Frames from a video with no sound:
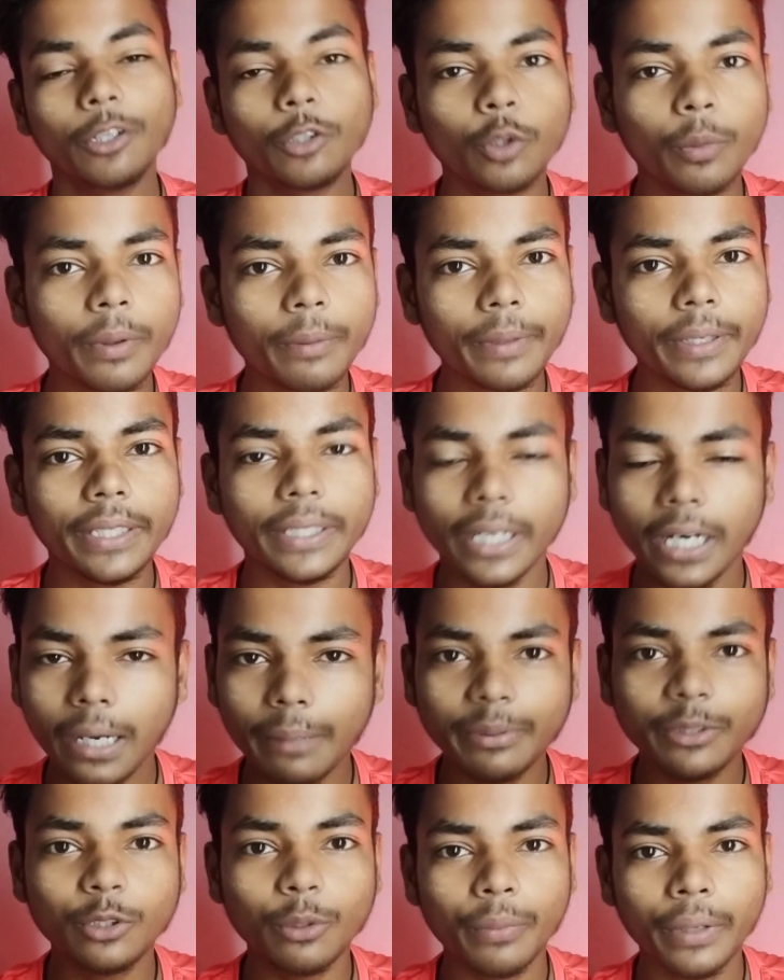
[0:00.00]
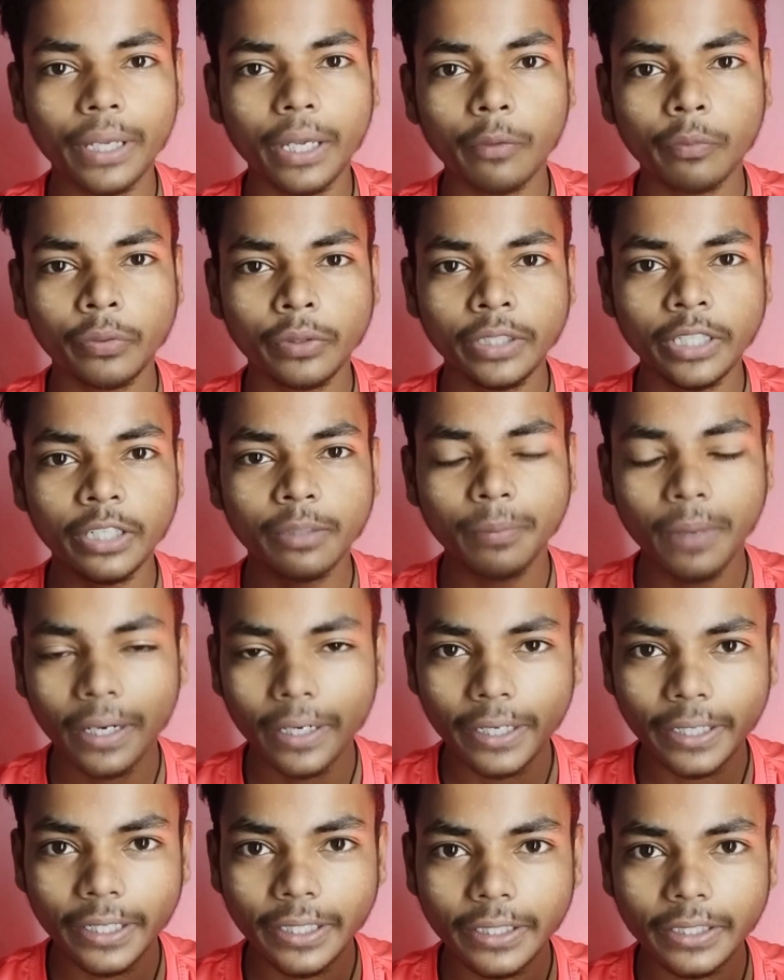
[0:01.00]
तो मेरे भाई अभी तो मैं एफिलियट
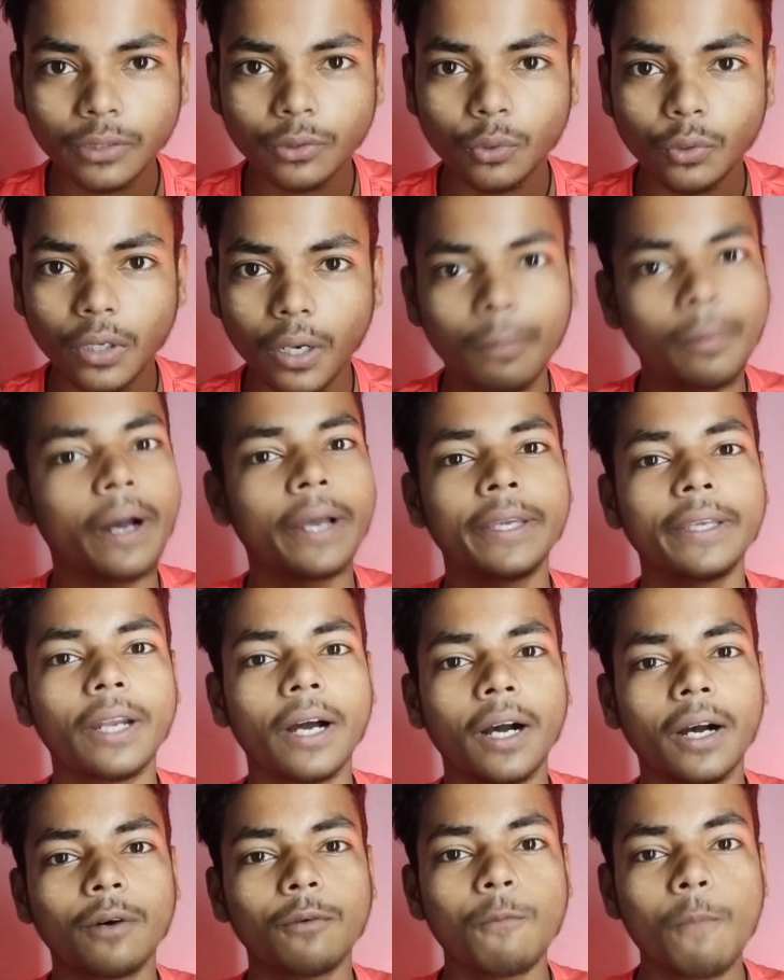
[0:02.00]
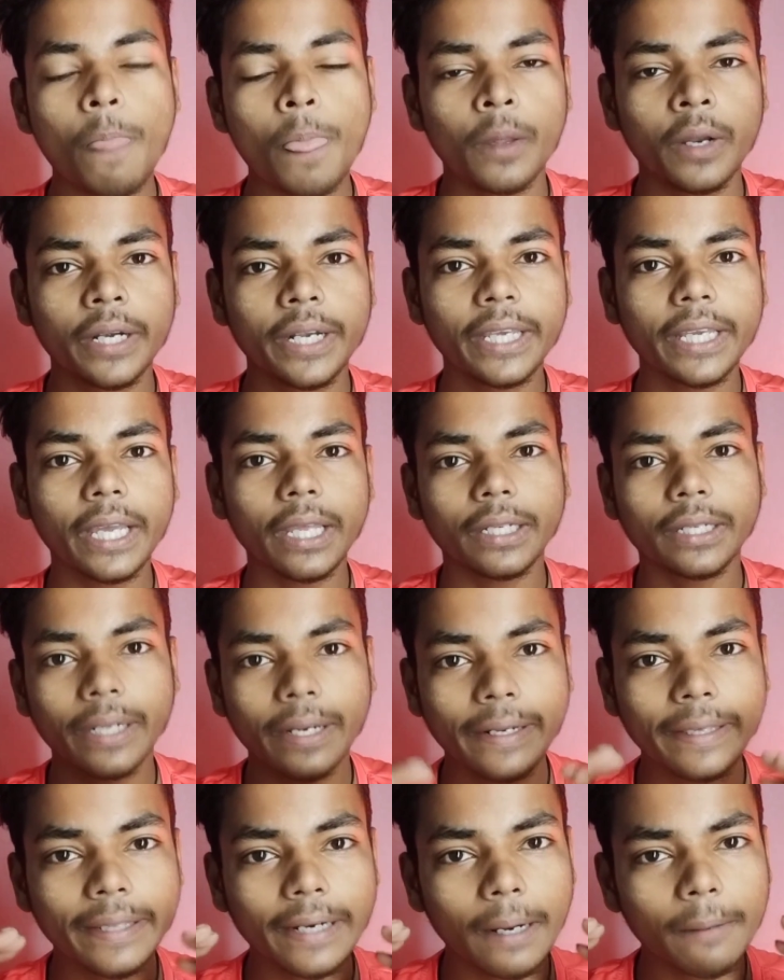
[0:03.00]
मार्केटिंग के थ्रू कमा ही रहा हूँ ठीक है
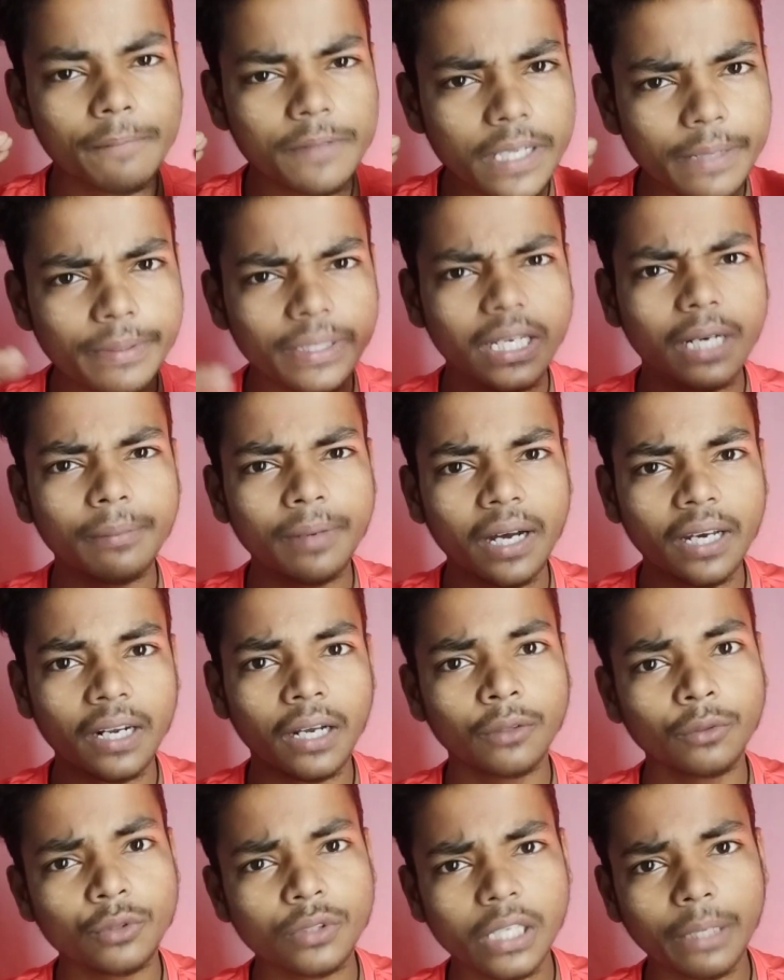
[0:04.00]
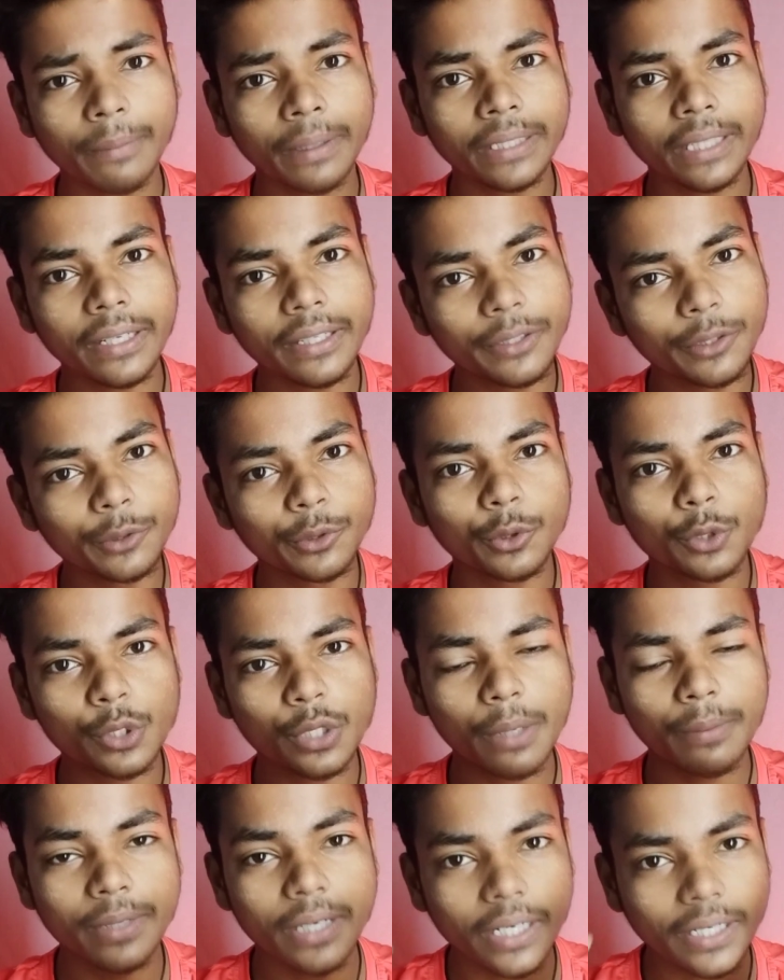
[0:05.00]
टेलीग्राम से भी कमा रहा हूँ उसके बाद यूट्यूब
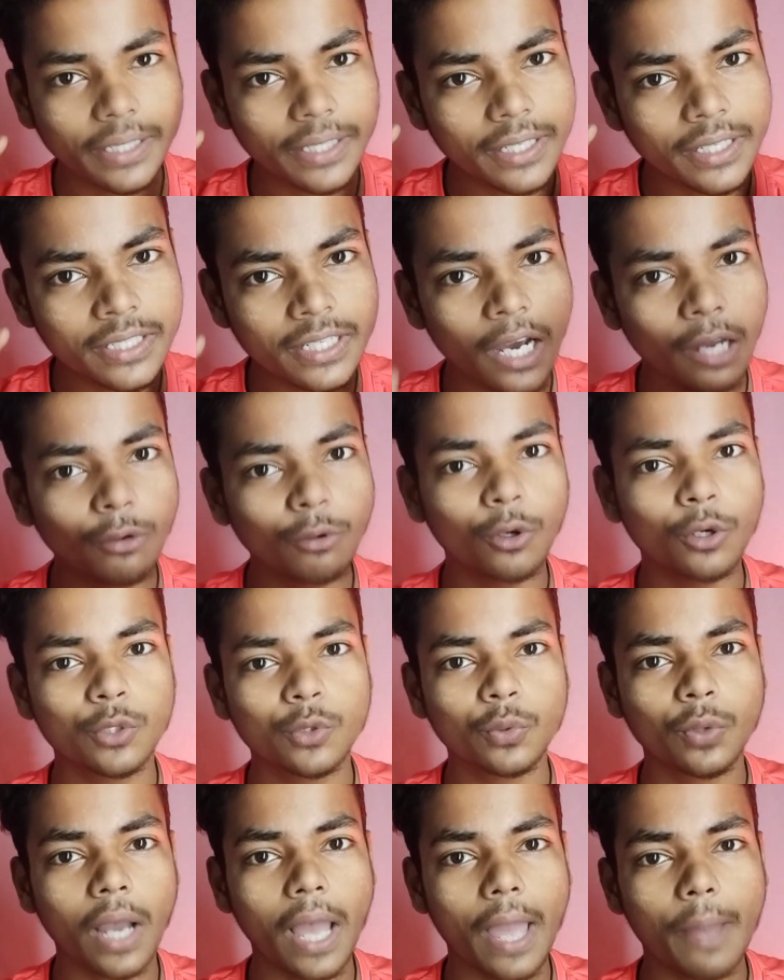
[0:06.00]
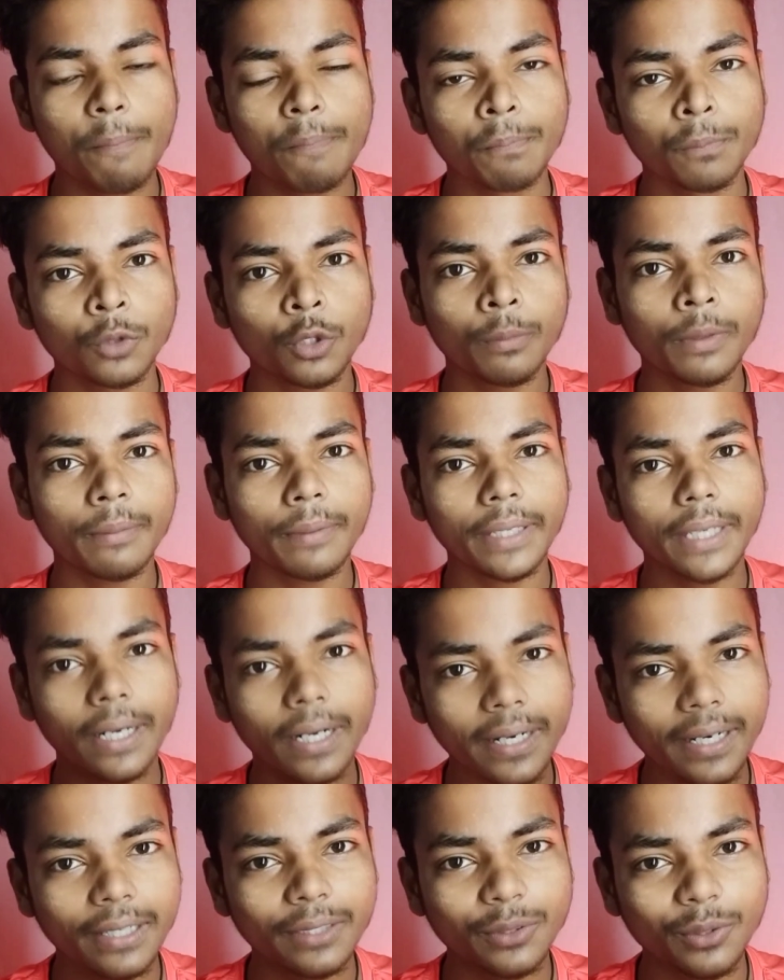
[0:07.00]
से भी अर्निंग चालू हो चुका है तो मेरे भाई
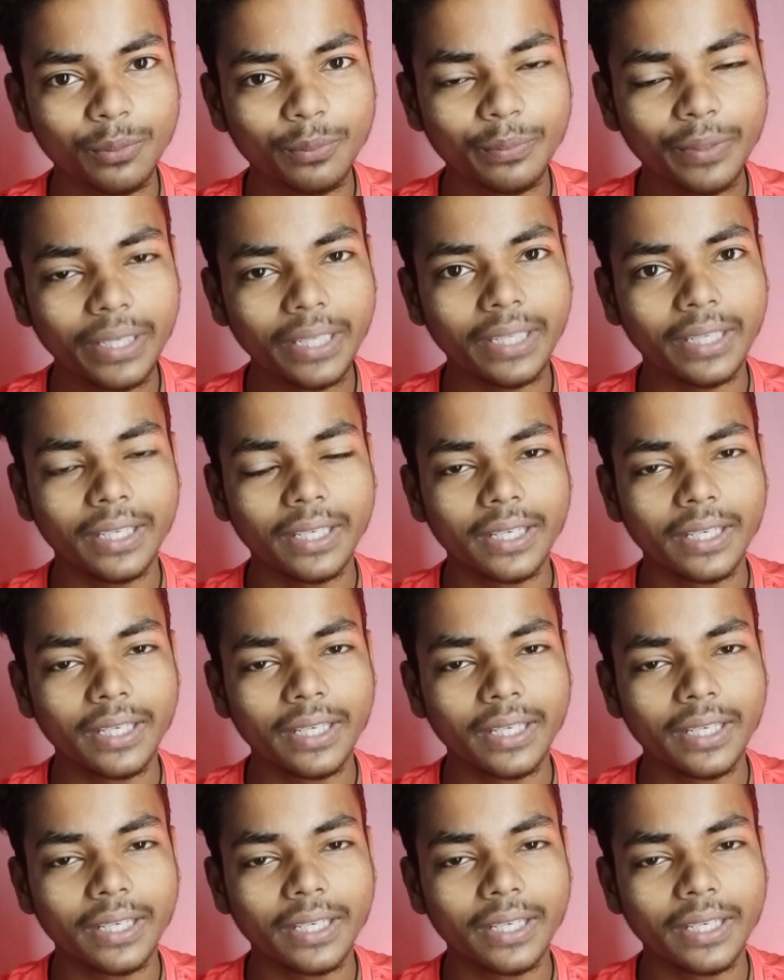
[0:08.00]
अगर तुम भी